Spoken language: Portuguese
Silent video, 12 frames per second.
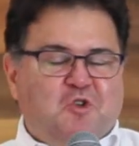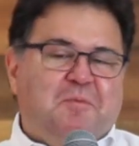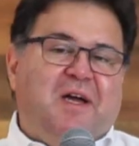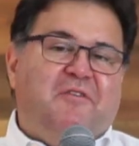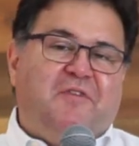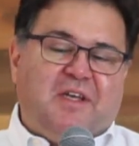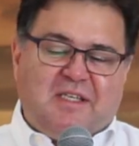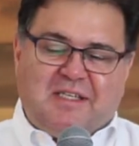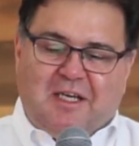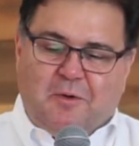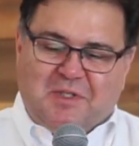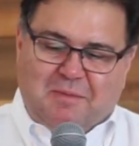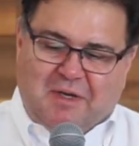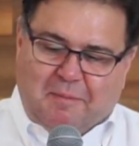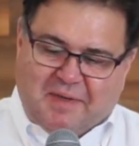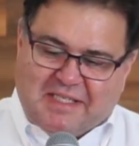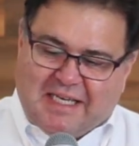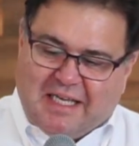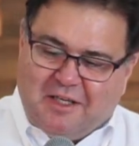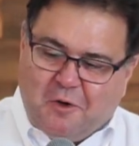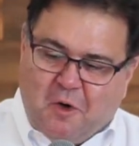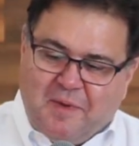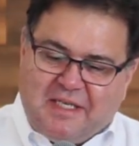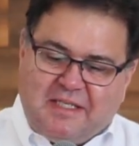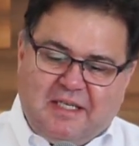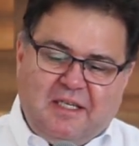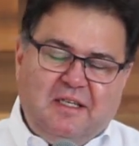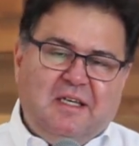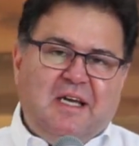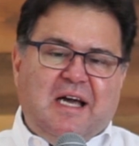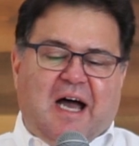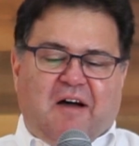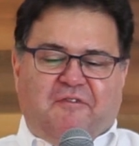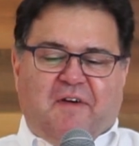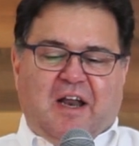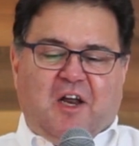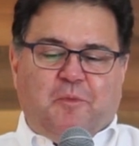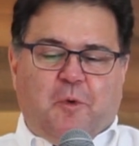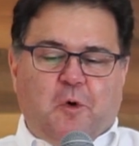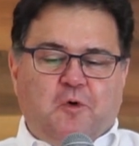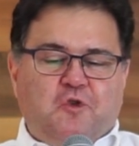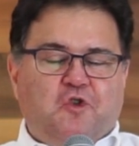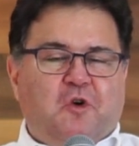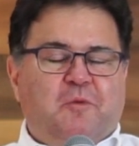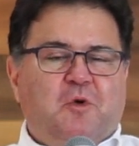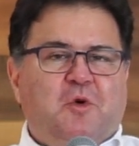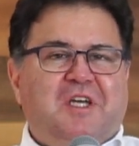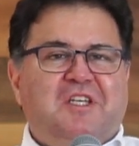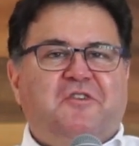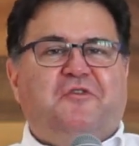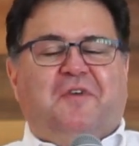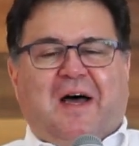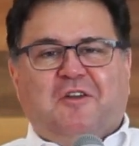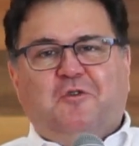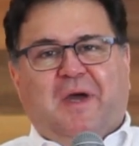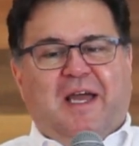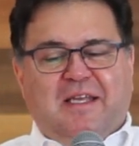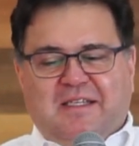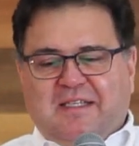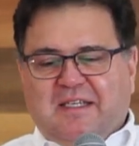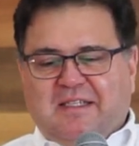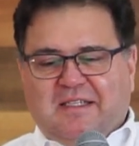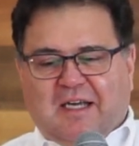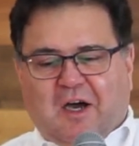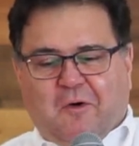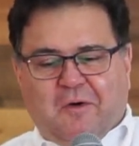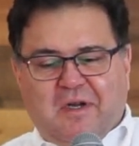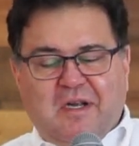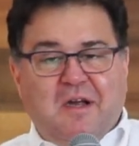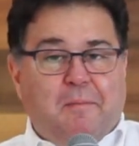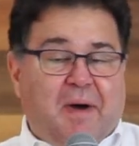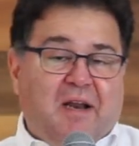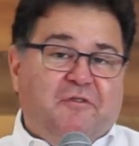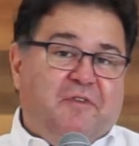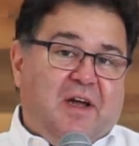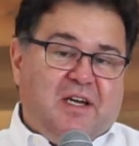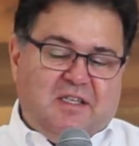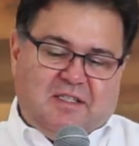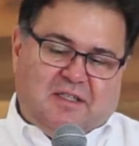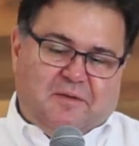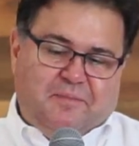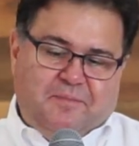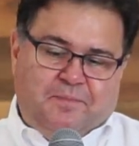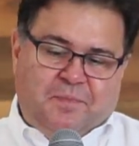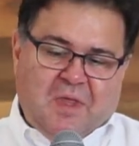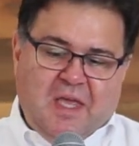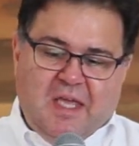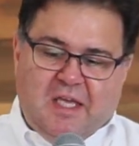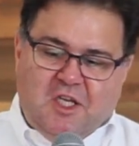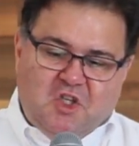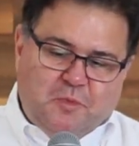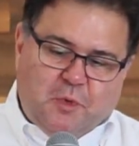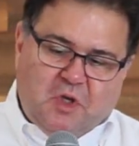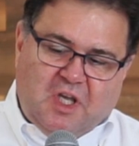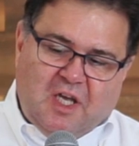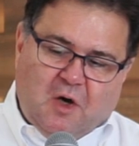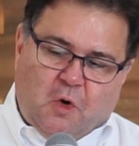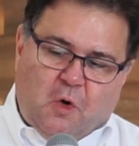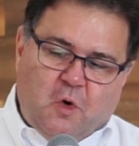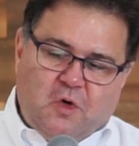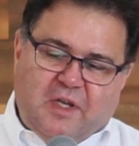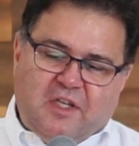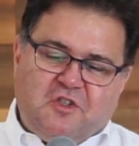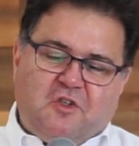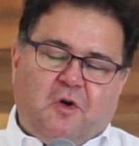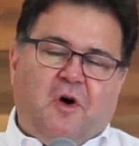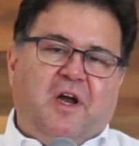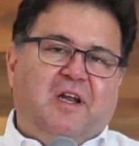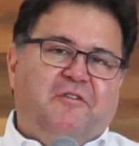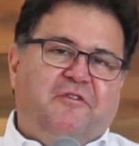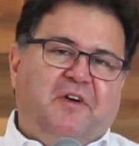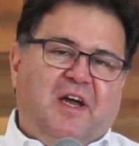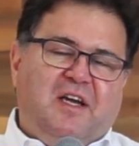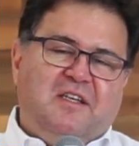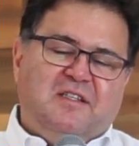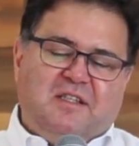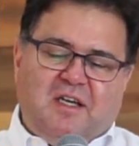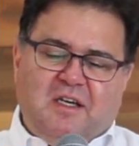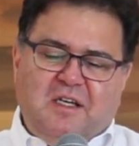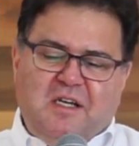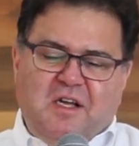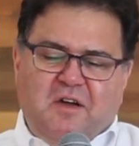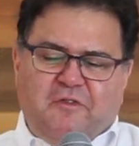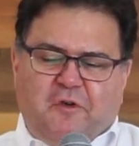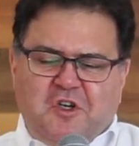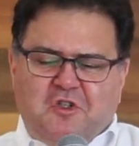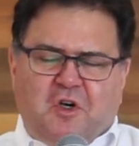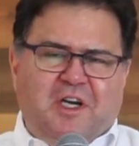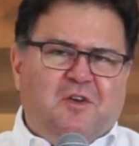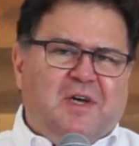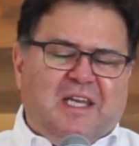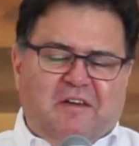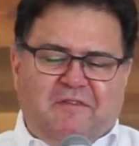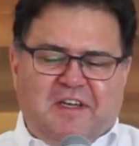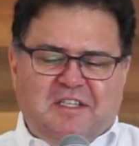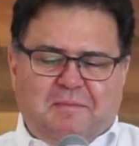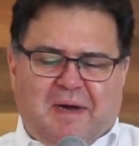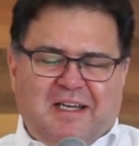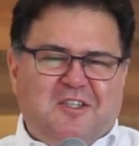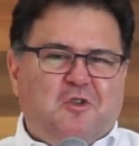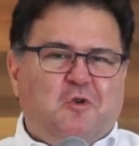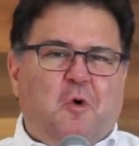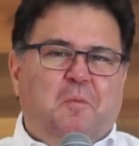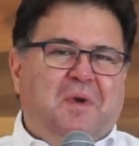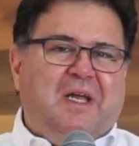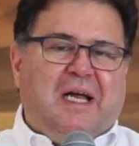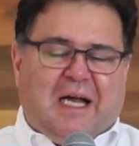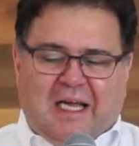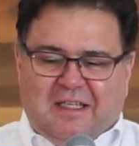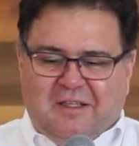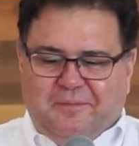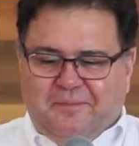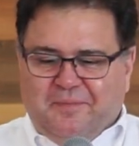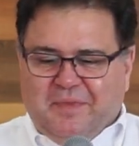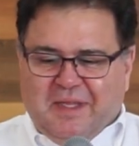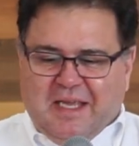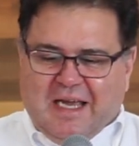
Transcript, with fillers: Na última reflexão, semana passada, eu comecei a falar um pouco sobre o que de fato é essencial para a fé cristã. Isso porque, ao longo da história, a fé cristã foi se tornando cada vez mais complicada.